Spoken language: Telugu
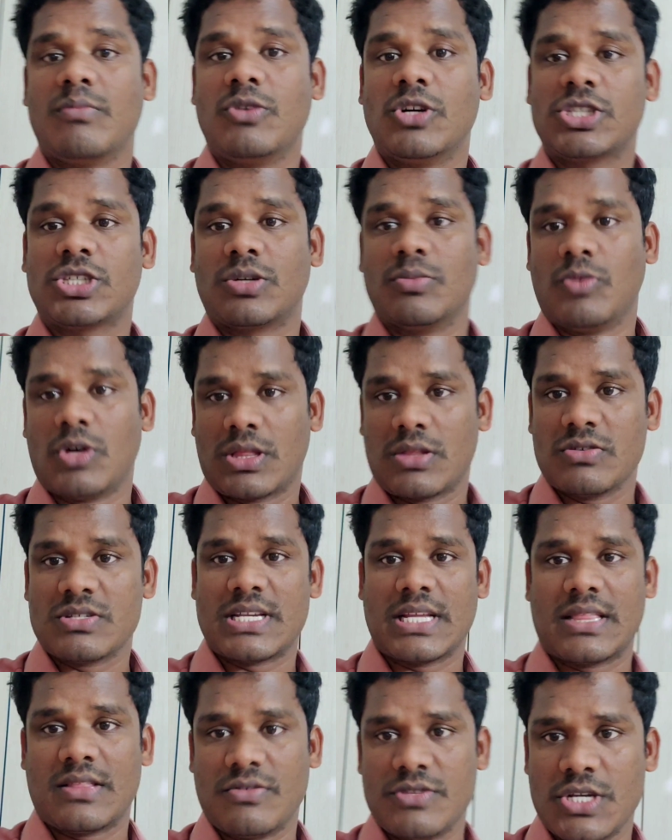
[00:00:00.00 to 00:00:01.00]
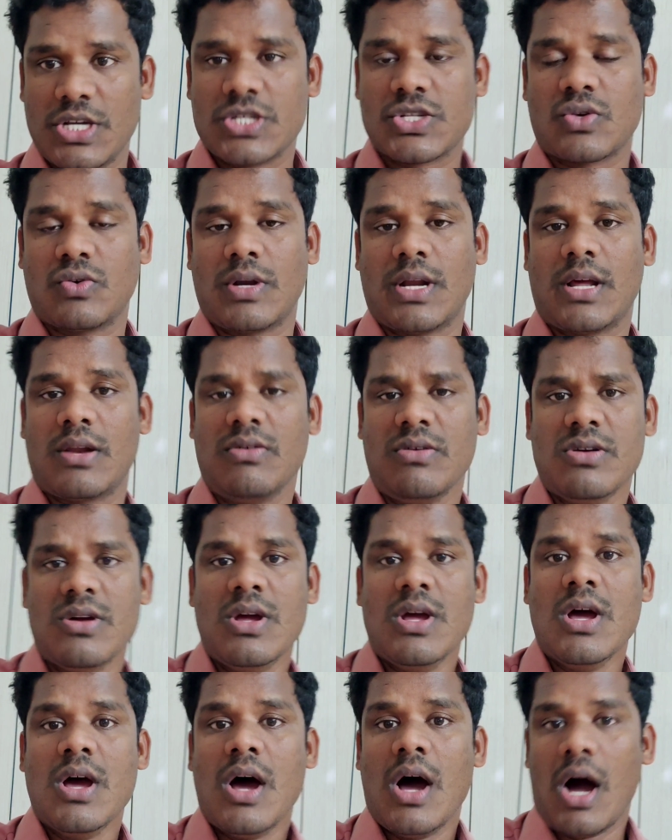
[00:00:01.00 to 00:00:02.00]
ఆల్మోస్ట్ మొత్తం సిద్ధం చేసుకున్నారు
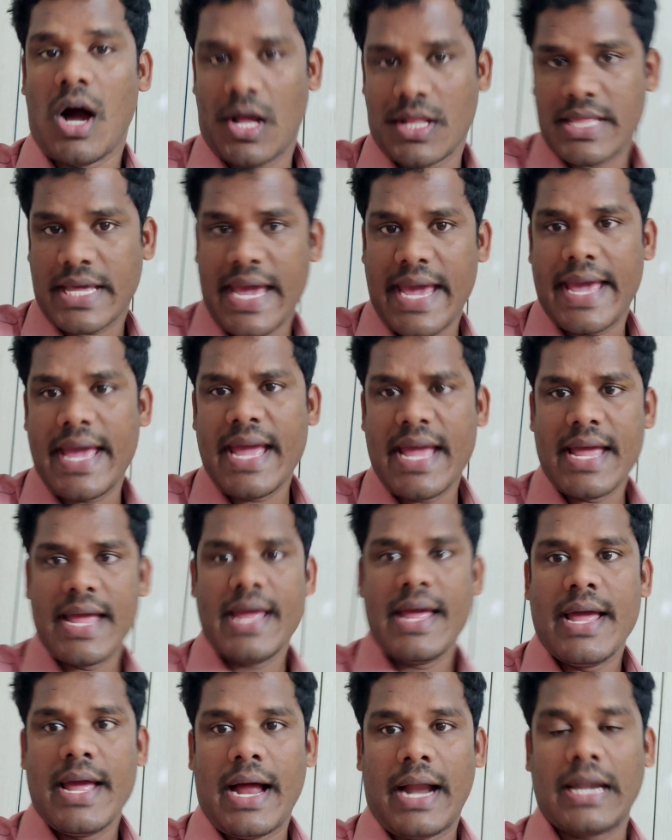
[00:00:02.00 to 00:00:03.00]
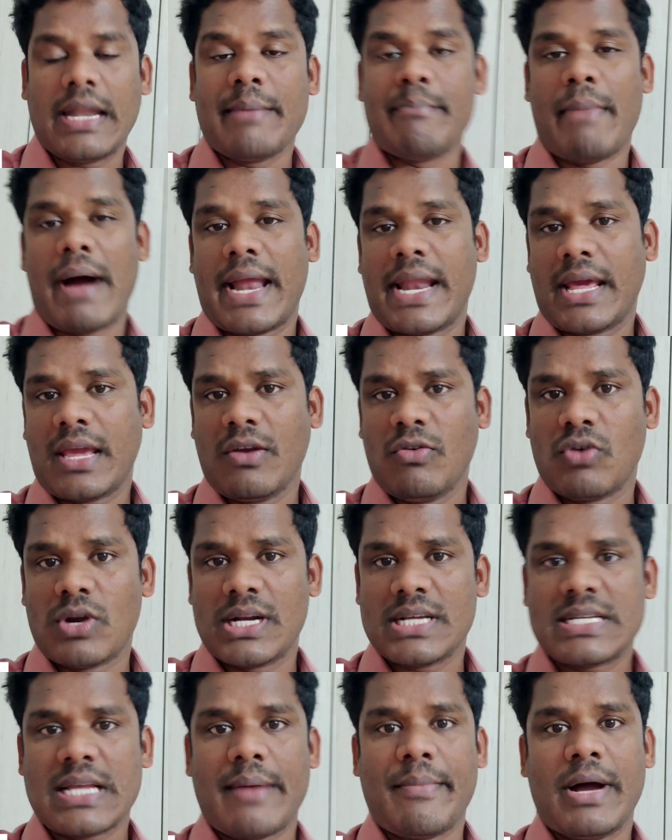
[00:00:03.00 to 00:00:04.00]
అందుకే అంటే మనకి
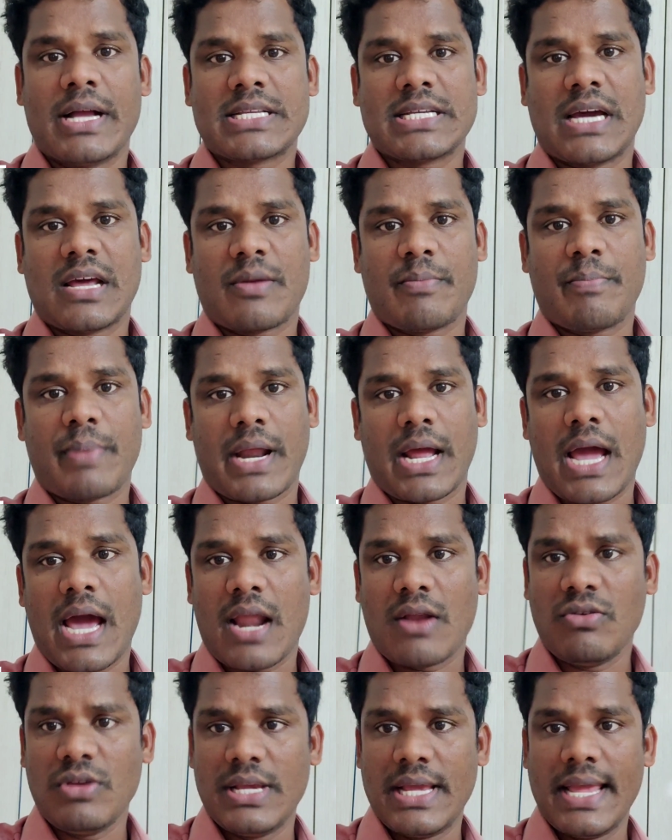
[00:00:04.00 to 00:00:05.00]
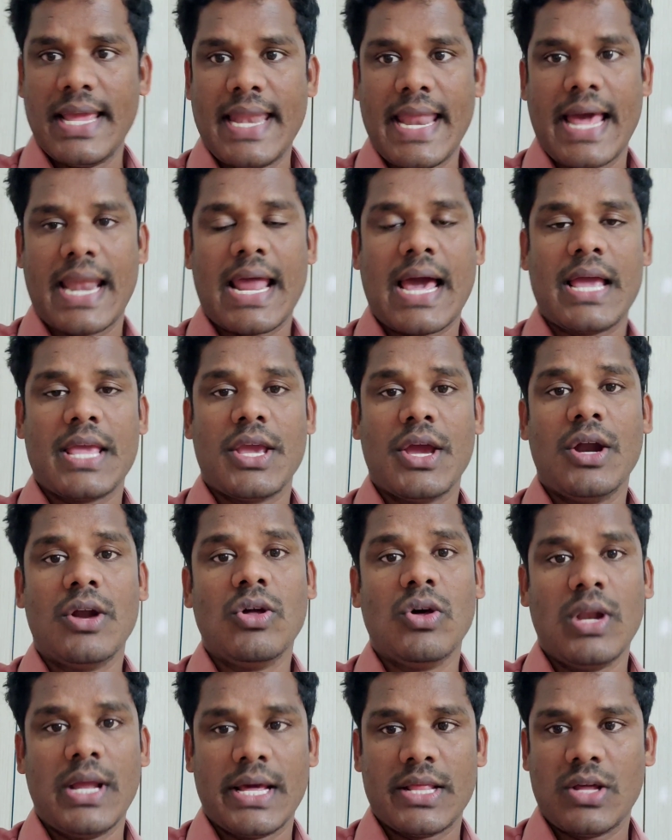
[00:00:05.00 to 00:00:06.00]
ఉన్న సమాచారం ప్రకారం ఈ నెల
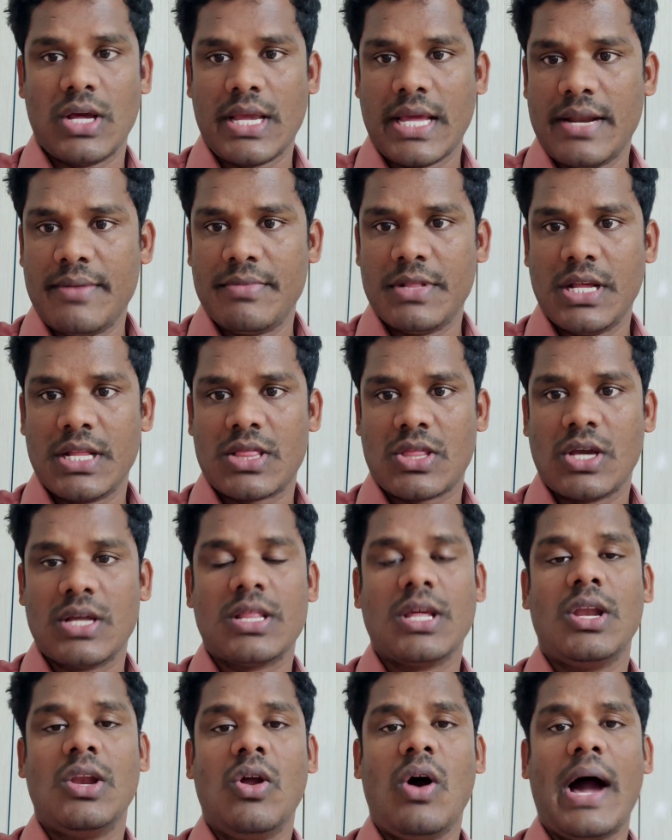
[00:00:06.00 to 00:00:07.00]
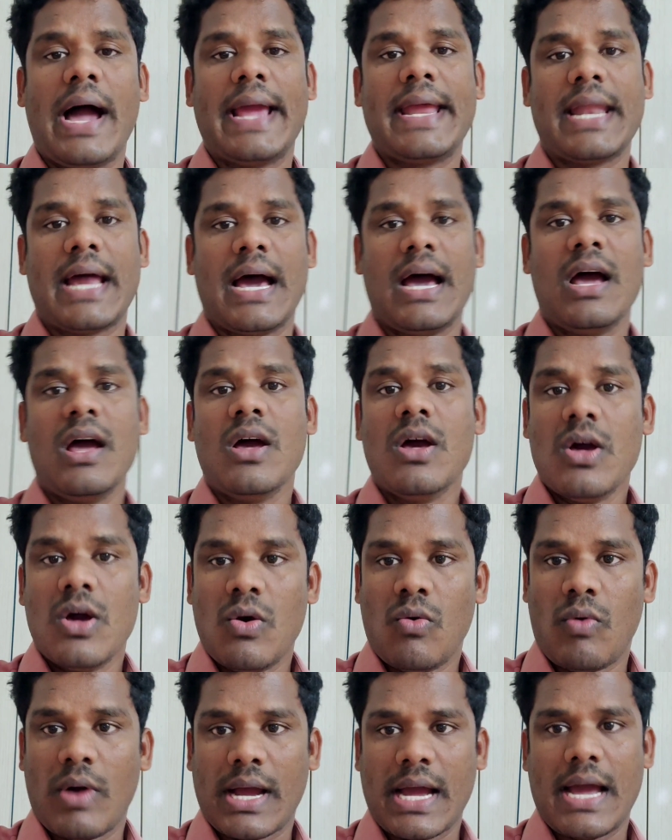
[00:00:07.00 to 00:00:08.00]
ఏడు లేదా ఎనిమిది తేదీల్లో ఆయన
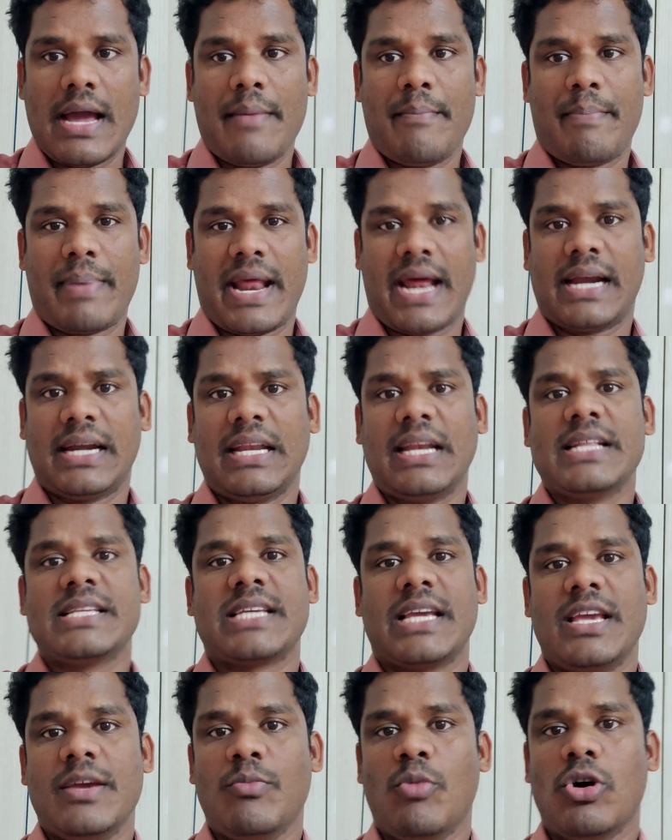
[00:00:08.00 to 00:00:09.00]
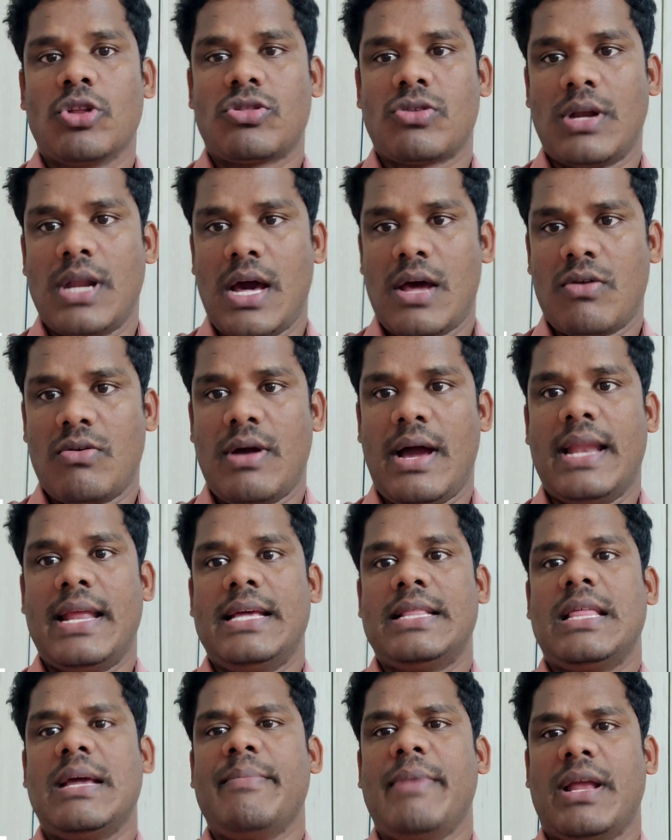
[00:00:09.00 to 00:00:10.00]
ఒక ప్రకటన చేయబోతున్నారు అని
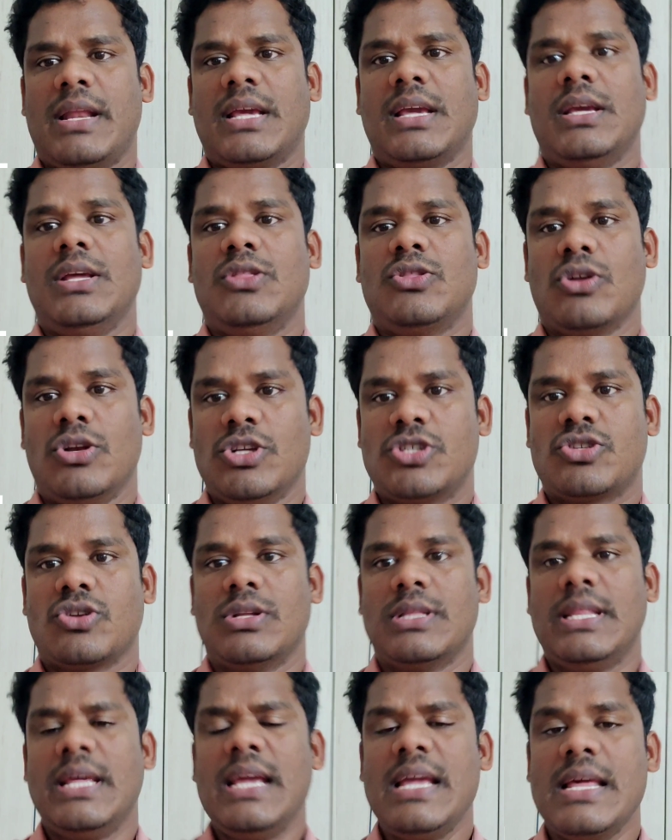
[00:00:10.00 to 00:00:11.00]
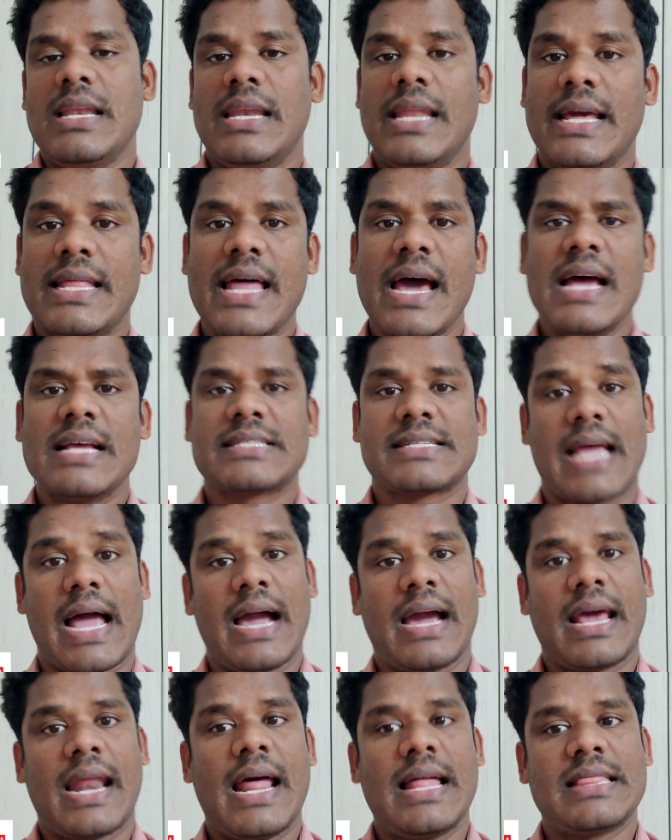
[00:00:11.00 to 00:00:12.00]
అయితే మనకి తెలుస్తోంది లేదా
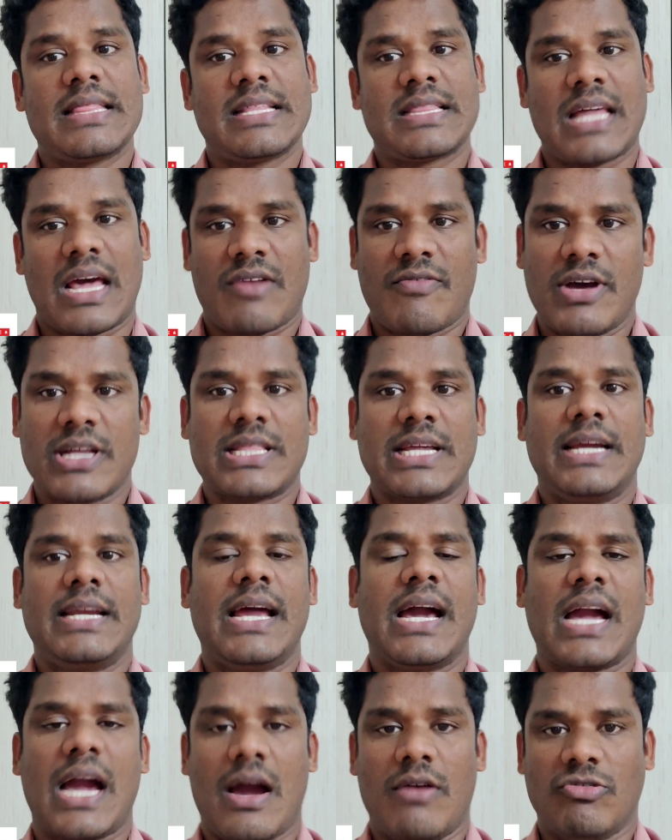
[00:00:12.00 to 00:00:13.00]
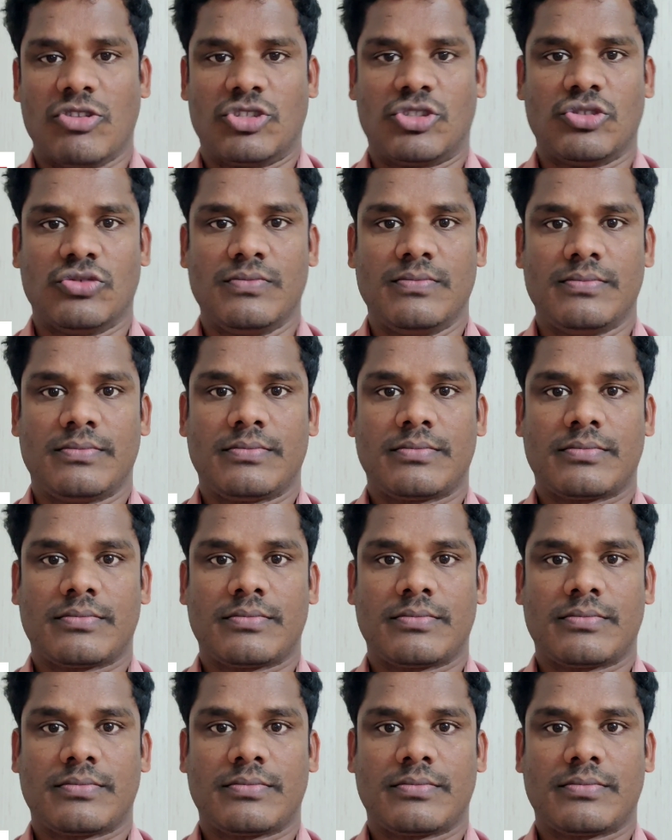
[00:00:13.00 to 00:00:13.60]
సంక్రాంతి తర్వాత అయినా కావచ్చు